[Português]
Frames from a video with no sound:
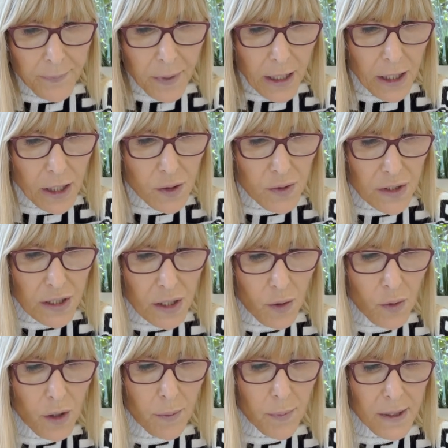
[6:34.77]
e que o
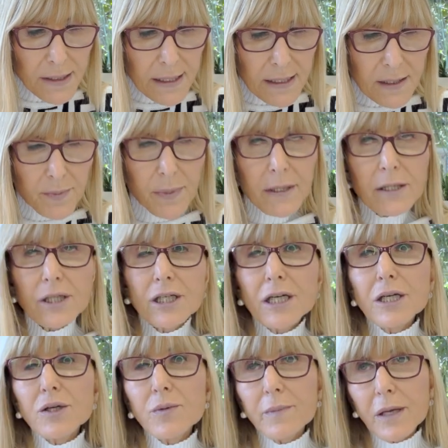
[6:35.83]
Senhor possa
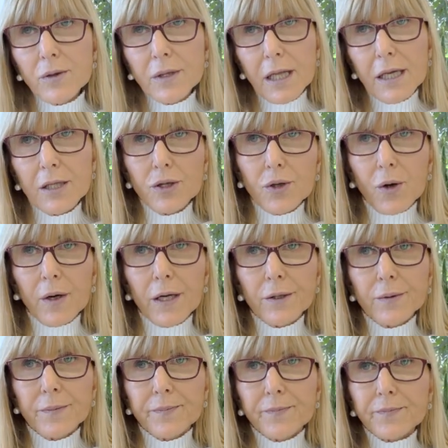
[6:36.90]
expandir o meu
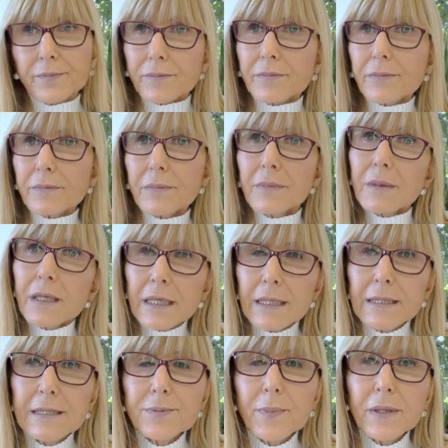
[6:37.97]
território.
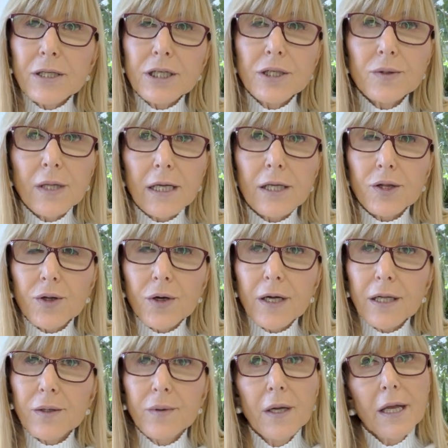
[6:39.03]
Expandir o
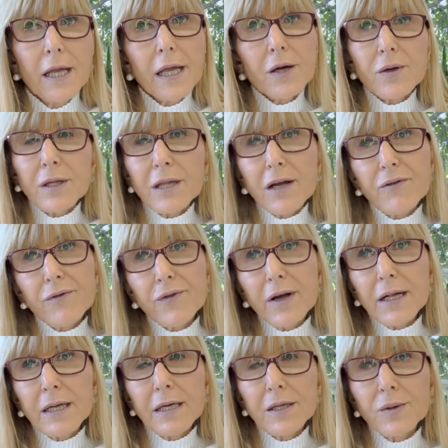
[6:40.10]
território é o que eu estava
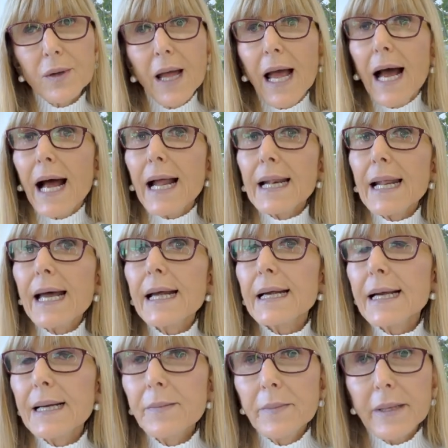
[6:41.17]
falando,
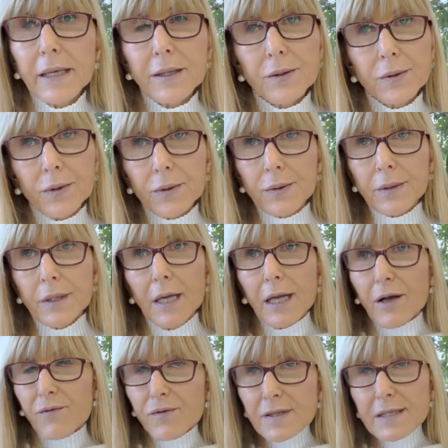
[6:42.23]
alargamento.
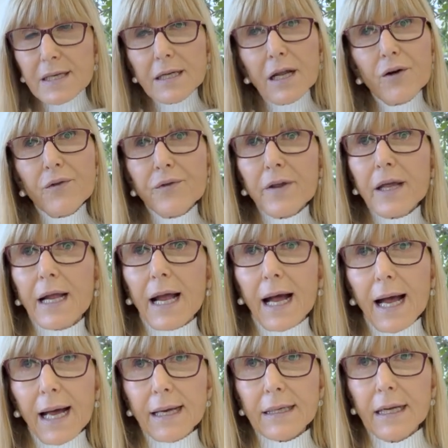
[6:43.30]
Você não
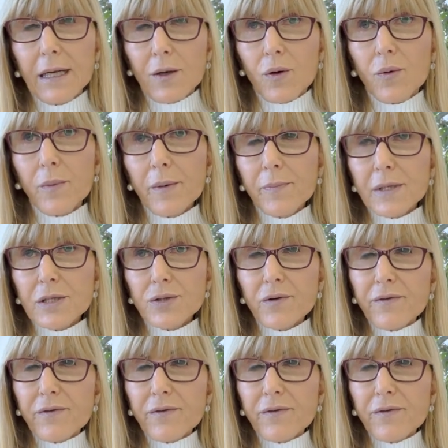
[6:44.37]
ficar uma pessoa